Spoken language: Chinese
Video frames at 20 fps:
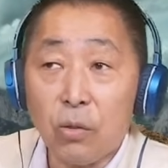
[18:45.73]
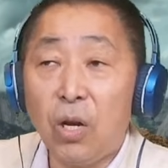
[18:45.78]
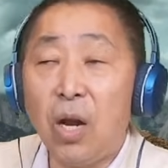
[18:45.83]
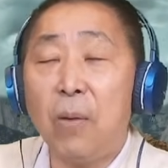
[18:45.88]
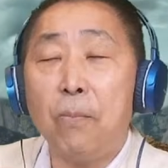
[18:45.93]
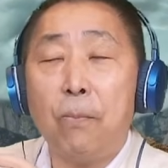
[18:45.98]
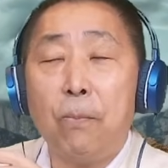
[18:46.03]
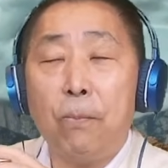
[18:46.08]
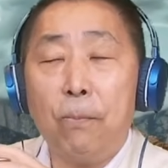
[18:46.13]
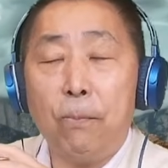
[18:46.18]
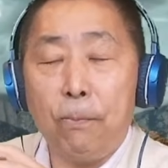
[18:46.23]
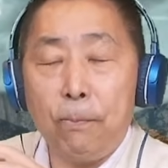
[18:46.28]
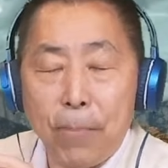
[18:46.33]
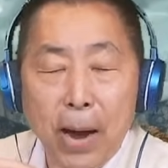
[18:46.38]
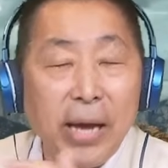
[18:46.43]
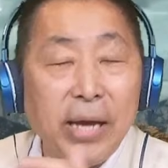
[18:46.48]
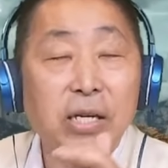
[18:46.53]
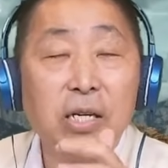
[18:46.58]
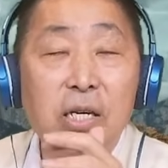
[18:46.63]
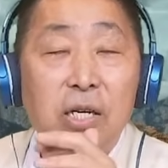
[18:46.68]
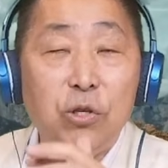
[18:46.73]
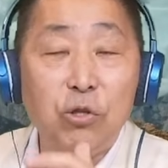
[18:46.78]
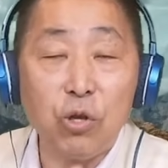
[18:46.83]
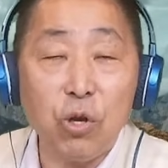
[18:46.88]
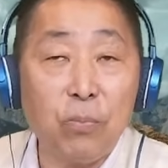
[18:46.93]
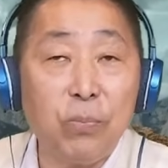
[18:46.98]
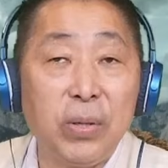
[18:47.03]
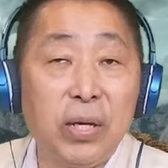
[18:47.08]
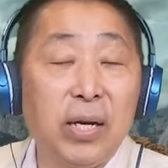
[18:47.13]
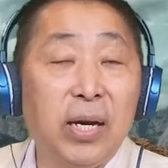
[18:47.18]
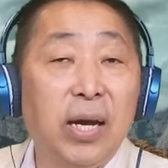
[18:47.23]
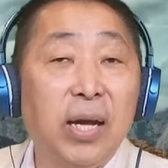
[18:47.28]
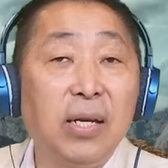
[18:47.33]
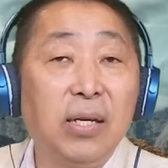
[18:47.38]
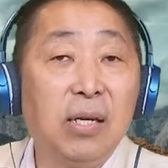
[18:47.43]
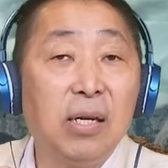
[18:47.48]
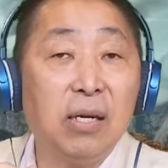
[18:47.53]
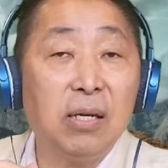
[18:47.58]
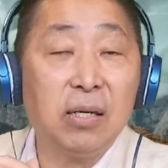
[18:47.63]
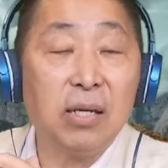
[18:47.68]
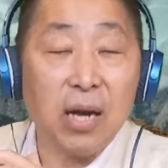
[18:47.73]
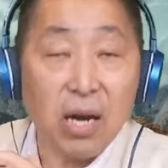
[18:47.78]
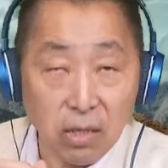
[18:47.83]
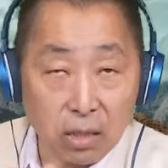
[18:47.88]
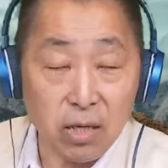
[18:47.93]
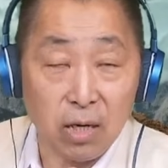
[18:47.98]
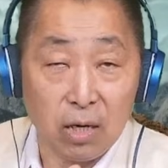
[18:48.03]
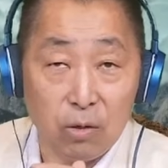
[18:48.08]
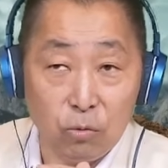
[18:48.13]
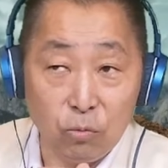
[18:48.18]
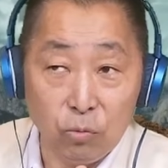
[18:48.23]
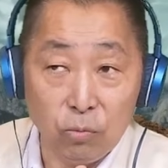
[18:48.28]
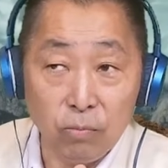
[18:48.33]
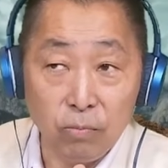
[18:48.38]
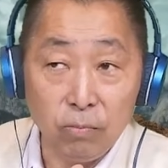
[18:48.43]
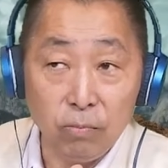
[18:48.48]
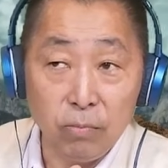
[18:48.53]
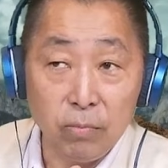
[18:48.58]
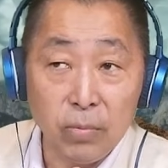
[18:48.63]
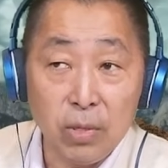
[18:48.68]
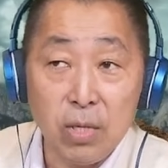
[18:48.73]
呃，白客有时候比黑客更可恶。